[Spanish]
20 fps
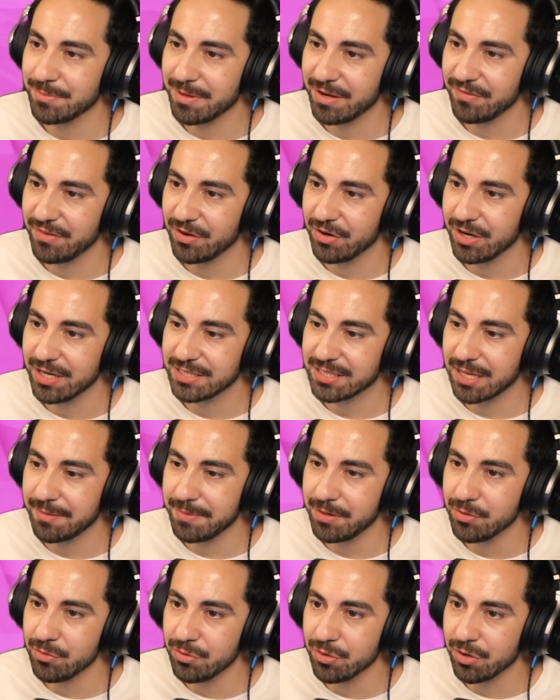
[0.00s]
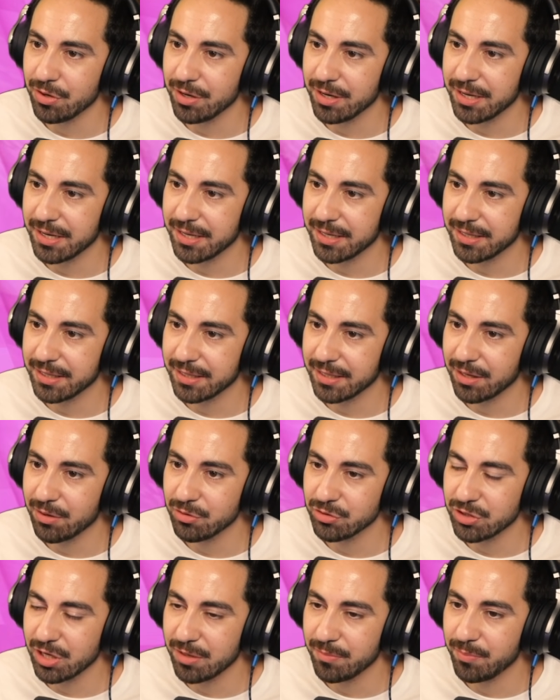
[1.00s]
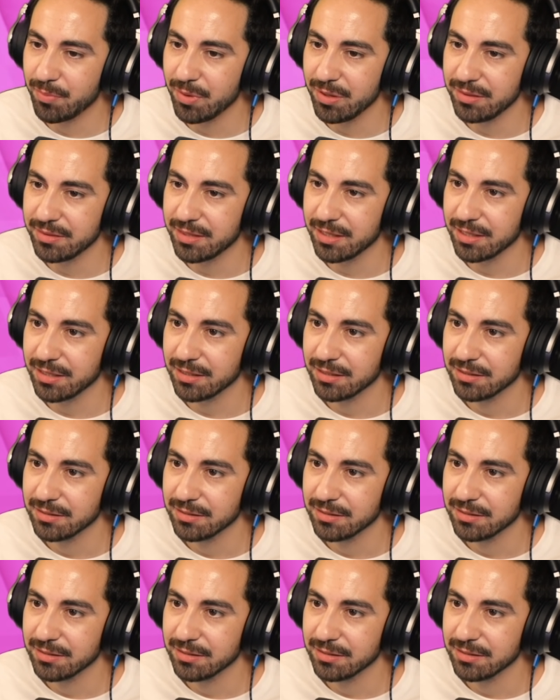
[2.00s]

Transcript: me refiero. Es que vi uno en, justo en el puente.